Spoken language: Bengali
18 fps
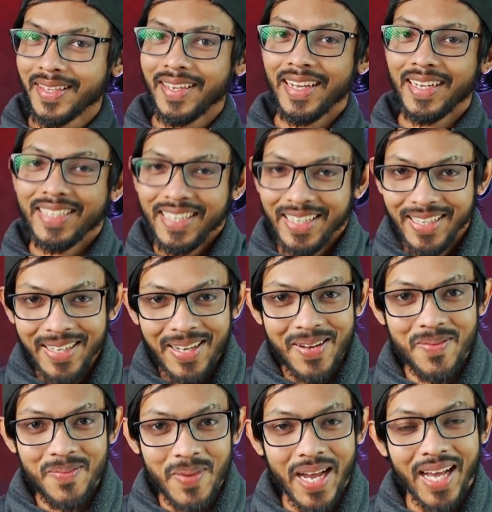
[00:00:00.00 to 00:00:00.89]

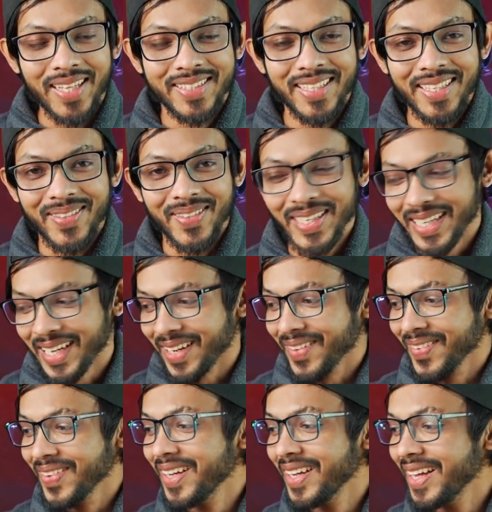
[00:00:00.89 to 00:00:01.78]
ম্যাজিক আচ্ছা, হয়ে
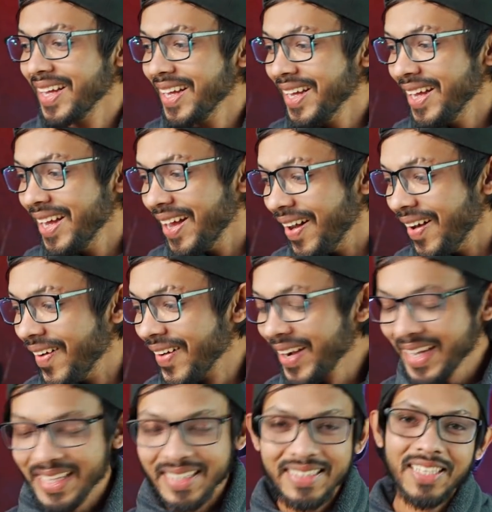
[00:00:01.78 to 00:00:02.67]
গেল
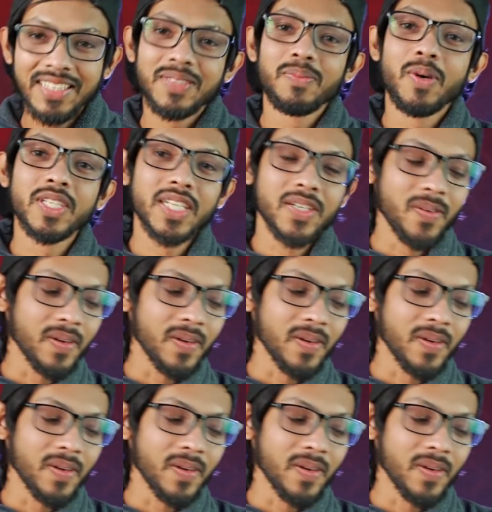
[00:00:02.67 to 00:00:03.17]
ওকে জাস্ট মজা